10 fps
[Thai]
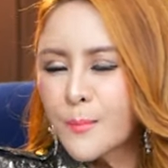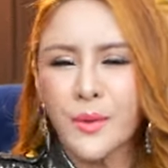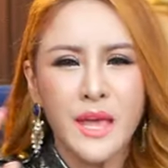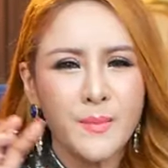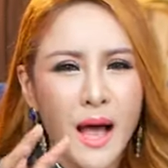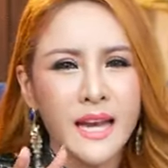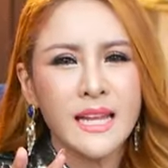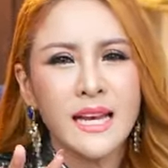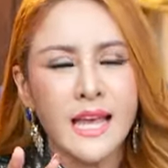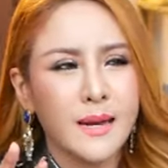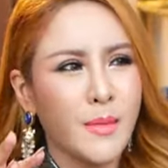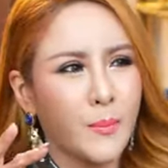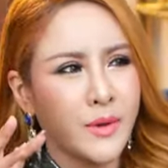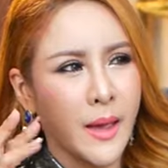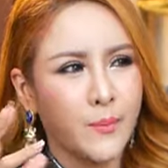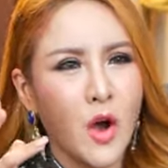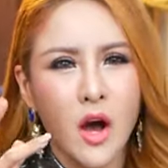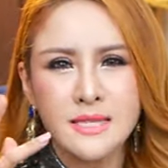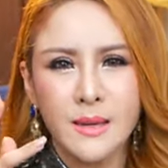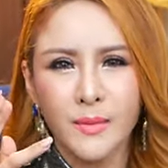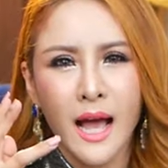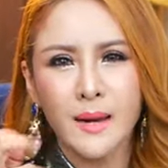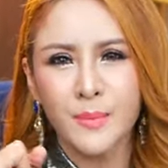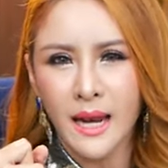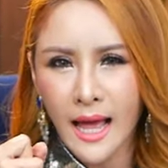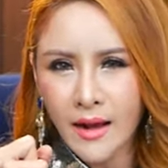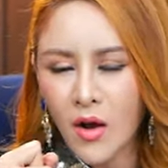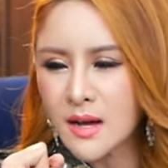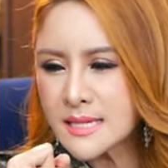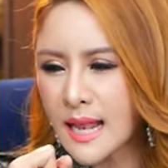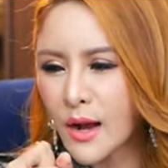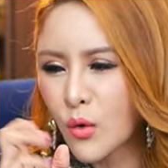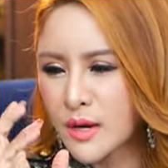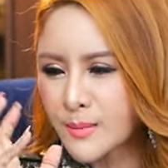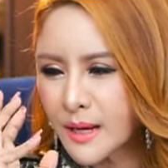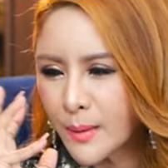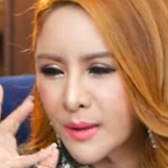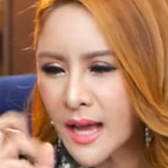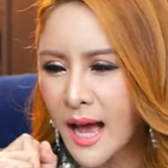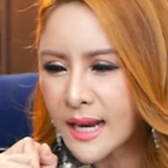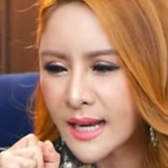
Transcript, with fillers: ปีมานี่เรียนแบบเก็บคอร์สสำคัญไปหลายคอร์สและคนนี้ไม่ธรรมดา